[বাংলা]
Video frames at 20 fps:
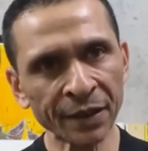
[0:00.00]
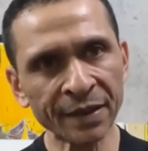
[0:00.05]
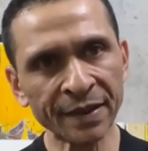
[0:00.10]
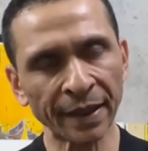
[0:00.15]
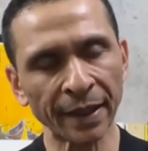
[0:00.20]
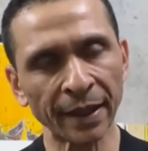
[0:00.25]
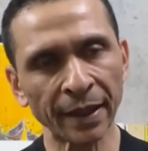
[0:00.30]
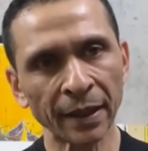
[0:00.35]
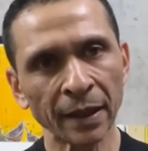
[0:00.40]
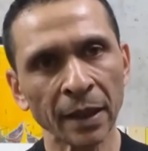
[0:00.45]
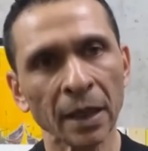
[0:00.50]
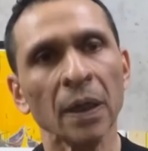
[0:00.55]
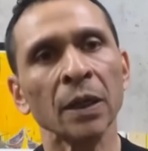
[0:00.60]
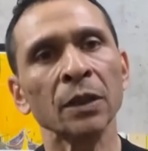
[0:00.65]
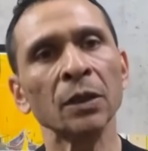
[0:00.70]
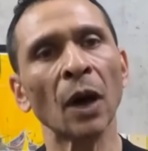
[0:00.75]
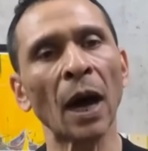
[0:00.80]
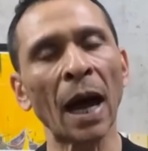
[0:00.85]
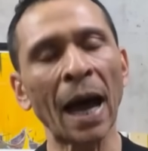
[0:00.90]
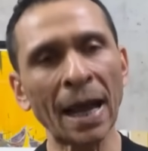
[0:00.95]
সে
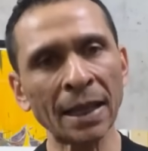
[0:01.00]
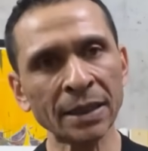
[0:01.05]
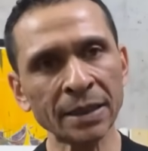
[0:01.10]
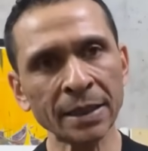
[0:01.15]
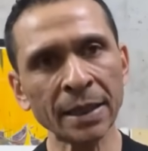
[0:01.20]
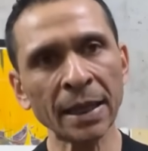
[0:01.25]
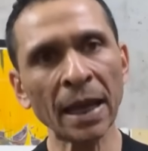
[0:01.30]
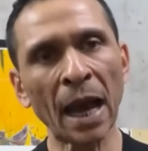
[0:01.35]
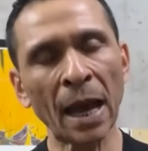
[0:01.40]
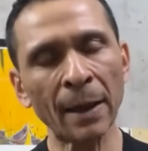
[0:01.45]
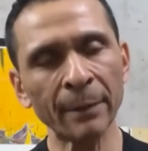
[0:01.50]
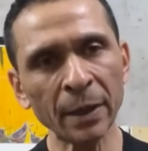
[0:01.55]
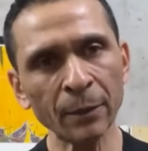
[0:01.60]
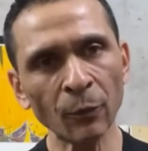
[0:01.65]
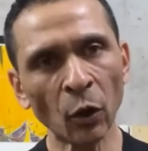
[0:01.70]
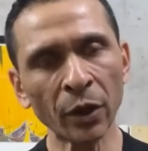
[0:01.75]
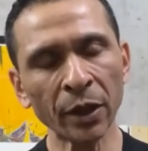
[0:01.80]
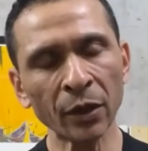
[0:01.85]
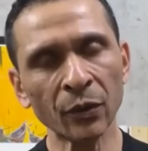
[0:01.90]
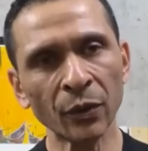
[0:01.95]
তো আজকে আমি
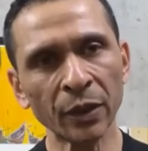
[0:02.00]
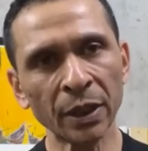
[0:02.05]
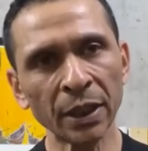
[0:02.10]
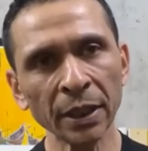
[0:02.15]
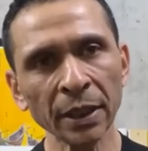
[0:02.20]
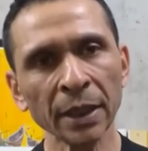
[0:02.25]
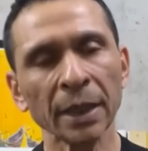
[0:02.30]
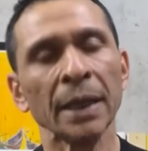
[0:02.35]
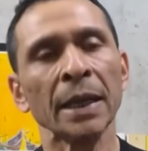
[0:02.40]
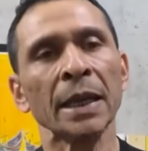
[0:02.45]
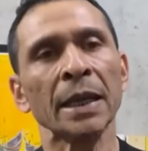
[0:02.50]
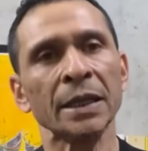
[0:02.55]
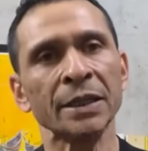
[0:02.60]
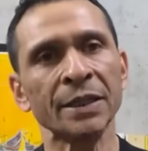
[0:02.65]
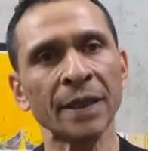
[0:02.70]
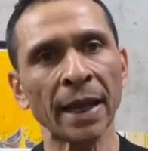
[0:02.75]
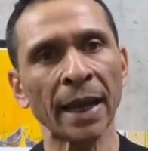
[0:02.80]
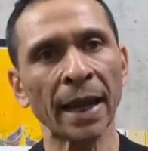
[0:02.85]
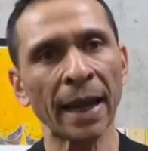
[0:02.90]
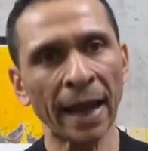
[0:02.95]
মনে করি
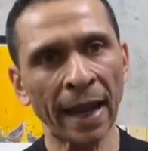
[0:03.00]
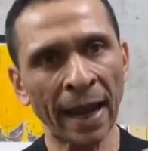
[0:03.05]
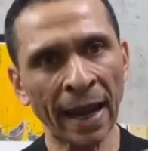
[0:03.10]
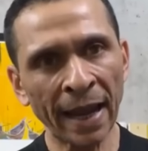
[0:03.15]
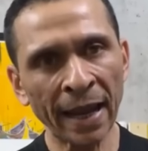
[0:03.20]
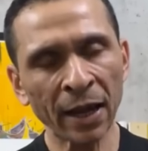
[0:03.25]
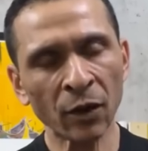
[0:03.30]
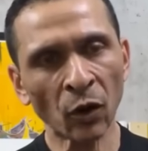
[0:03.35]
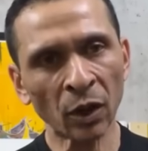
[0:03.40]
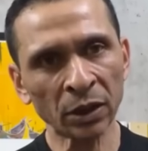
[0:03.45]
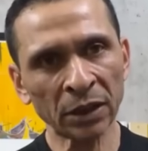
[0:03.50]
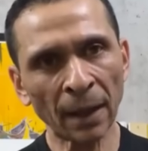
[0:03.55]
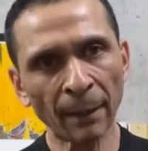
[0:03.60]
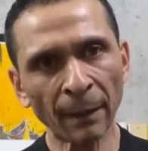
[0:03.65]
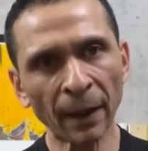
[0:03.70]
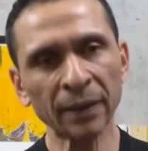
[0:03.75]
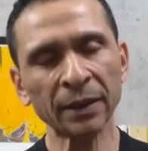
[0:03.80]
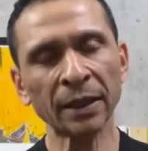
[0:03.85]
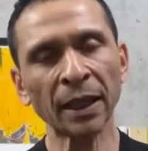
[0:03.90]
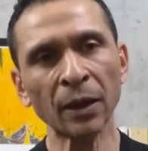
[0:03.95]
যে এই
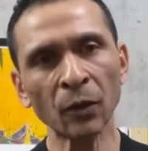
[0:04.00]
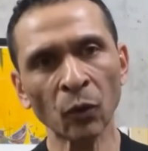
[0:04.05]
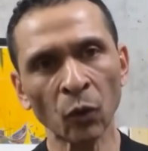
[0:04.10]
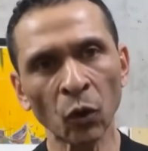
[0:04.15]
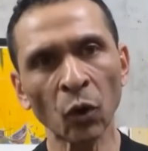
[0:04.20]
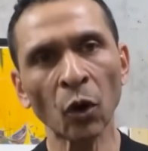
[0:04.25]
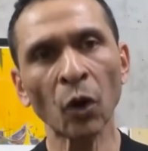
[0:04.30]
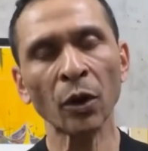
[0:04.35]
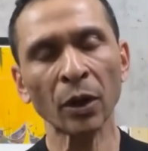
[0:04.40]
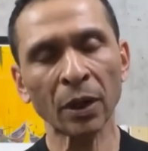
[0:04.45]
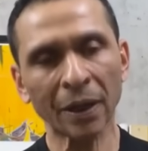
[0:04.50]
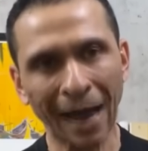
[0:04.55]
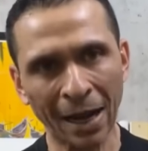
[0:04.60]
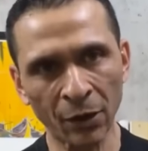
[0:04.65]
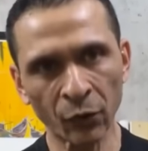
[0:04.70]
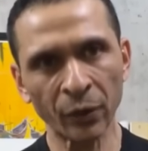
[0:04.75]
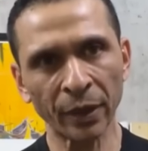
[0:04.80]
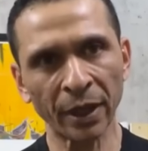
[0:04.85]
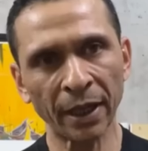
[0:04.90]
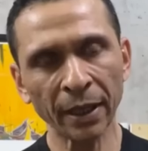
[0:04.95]
কথাবার্তাগুলোর
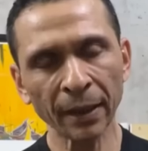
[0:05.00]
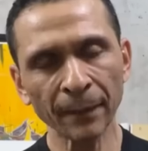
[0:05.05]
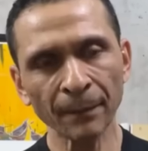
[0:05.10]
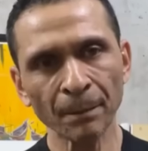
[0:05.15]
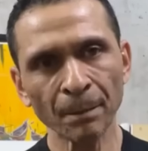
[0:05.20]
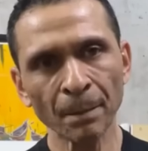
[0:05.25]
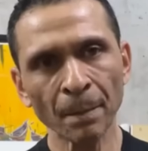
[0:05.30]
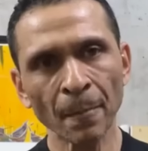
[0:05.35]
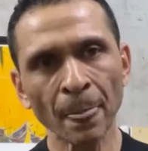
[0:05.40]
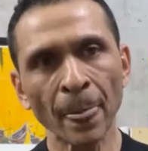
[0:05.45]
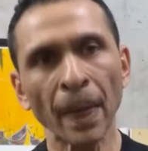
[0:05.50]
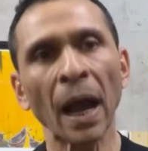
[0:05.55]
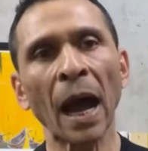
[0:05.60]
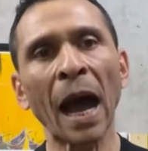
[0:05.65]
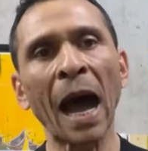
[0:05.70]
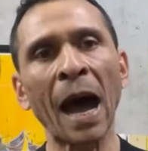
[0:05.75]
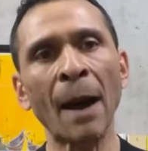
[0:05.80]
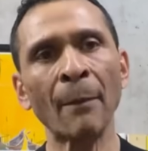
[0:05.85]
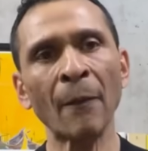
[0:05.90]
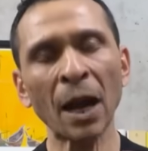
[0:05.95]
কারণে
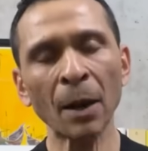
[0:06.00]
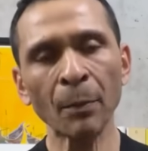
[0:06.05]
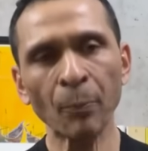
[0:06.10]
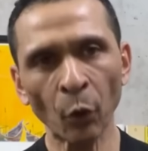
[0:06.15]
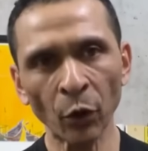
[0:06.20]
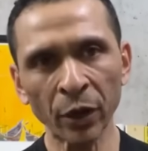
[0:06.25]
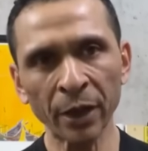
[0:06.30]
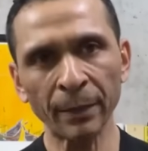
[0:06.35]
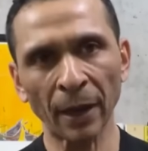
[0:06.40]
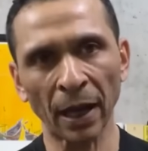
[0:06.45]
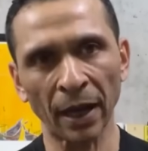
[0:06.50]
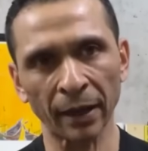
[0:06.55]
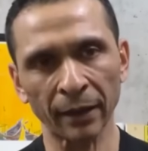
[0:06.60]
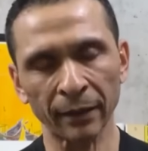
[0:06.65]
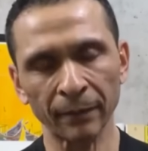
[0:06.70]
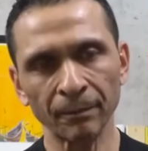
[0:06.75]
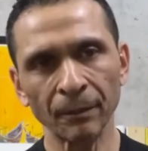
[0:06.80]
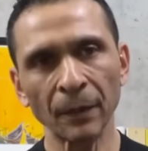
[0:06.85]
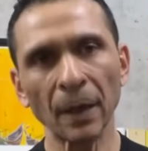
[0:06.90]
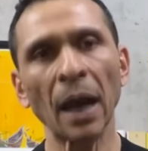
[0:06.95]
আমার পরিবার
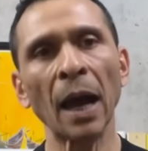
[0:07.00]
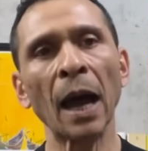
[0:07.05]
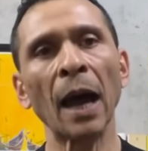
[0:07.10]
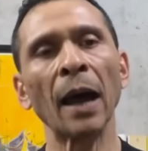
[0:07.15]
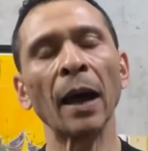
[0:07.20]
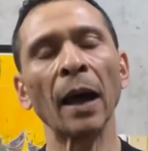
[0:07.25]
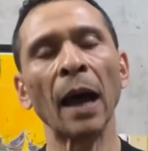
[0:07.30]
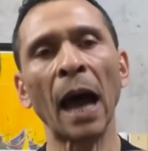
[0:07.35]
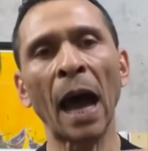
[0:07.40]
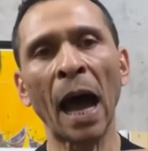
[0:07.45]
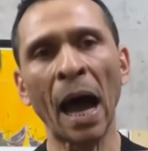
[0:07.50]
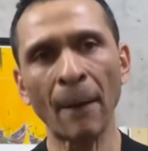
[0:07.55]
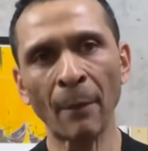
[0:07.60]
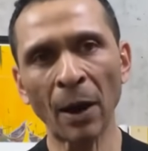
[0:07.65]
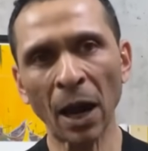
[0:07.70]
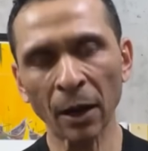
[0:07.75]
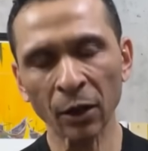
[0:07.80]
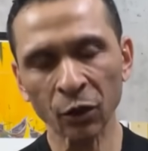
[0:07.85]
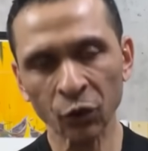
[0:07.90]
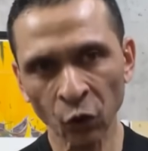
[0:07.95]

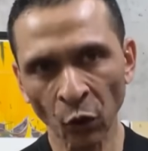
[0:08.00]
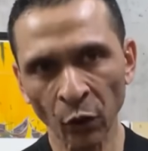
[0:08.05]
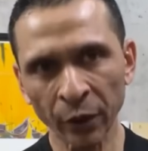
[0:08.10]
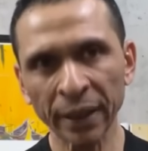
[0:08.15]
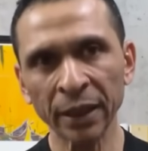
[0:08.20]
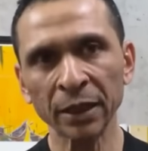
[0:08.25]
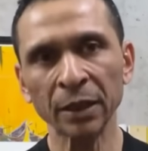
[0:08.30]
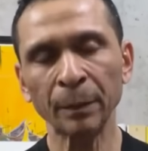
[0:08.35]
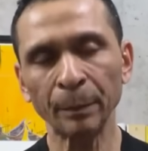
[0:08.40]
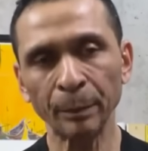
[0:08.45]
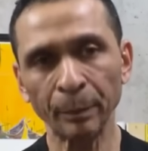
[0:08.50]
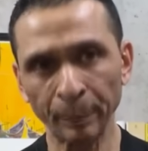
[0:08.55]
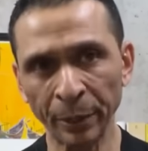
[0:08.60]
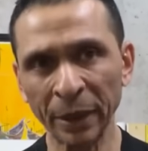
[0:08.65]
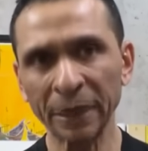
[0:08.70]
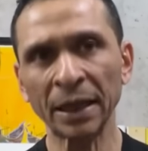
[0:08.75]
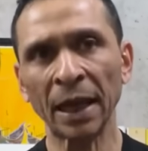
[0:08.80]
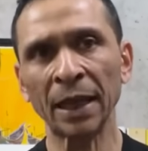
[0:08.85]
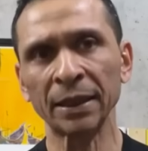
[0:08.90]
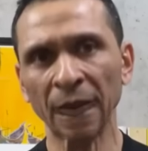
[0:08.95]
আমার শহীদ
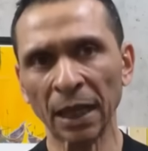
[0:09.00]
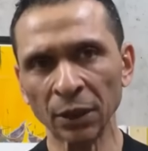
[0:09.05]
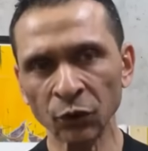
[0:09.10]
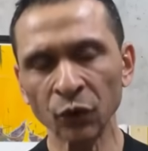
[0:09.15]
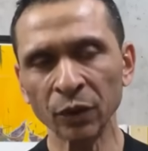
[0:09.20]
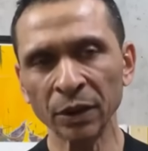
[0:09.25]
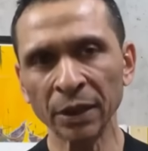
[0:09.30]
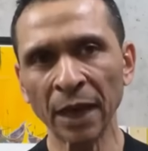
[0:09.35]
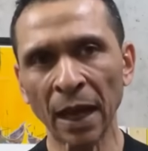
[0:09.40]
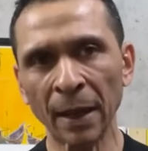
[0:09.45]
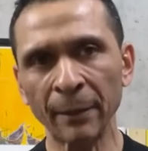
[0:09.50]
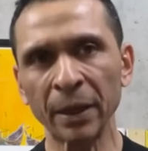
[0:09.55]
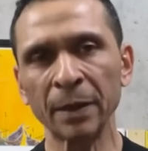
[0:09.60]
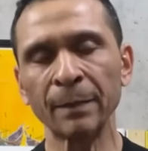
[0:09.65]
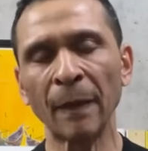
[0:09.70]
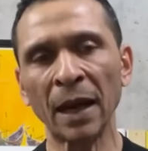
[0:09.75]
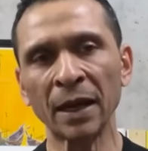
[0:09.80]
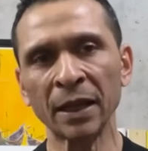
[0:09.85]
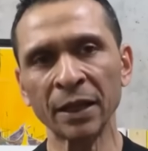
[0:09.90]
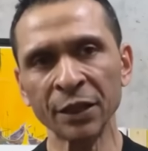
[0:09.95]
পিতা তাজউদ্দিন আহমেদ
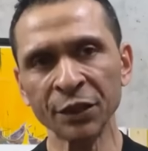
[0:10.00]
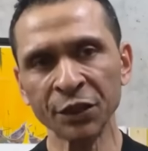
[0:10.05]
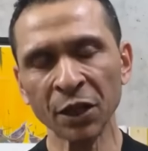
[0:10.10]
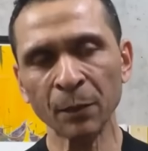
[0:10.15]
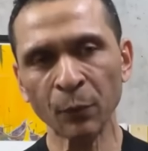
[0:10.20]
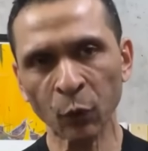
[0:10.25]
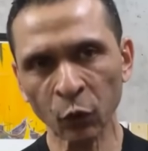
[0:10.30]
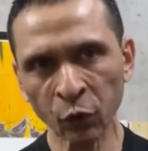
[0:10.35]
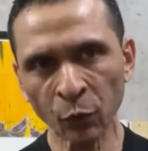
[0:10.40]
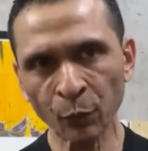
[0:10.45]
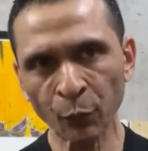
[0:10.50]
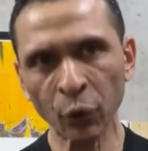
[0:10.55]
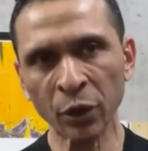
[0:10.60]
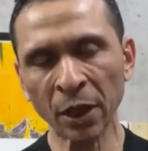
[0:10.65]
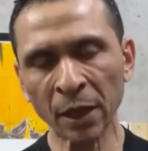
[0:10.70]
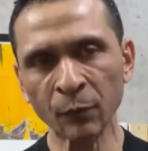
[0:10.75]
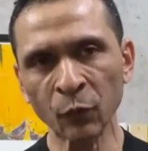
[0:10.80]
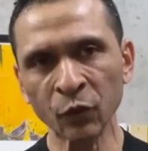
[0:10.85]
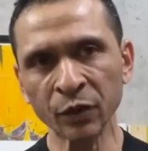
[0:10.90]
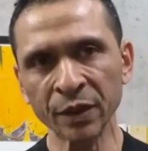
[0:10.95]
বাংলাদেশের প্রথম
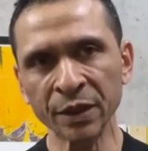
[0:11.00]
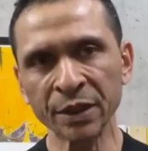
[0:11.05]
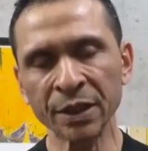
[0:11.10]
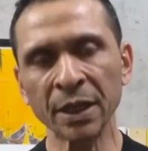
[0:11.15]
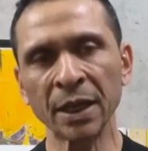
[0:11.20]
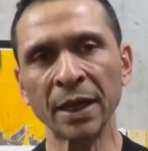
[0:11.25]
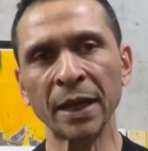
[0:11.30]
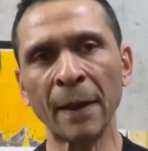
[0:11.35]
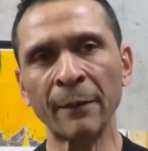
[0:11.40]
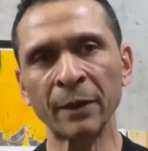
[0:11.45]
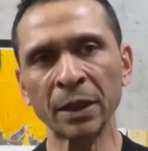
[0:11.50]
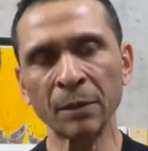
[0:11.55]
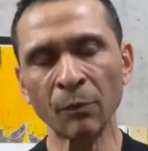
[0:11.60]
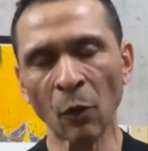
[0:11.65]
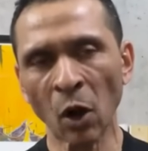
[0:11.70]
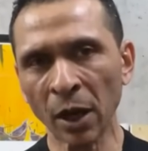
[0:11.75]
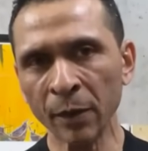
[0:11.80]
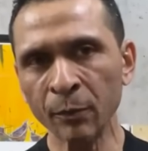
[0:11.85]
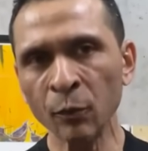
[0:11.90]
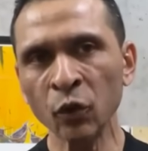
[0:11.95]
প্রধানমন্ত্রী ছিলেন আমাদের
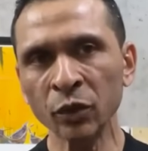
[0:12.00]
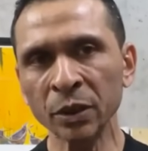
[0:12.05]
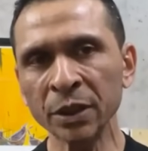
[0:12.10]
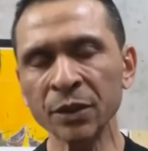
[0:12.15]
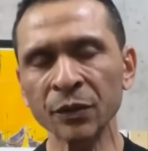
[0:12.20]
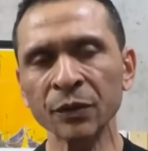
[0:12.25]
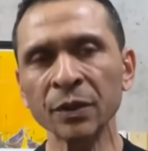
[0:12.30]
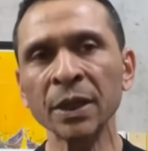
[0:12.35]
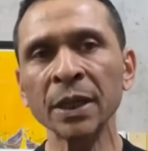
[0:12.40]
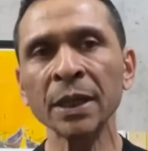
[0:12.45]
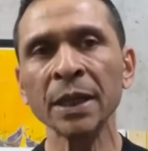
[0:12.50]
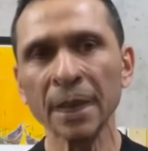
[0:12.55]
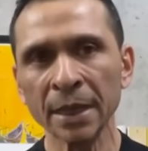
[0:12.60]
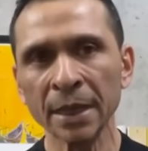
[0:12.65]
মহান মুক্তিযুদ্ধের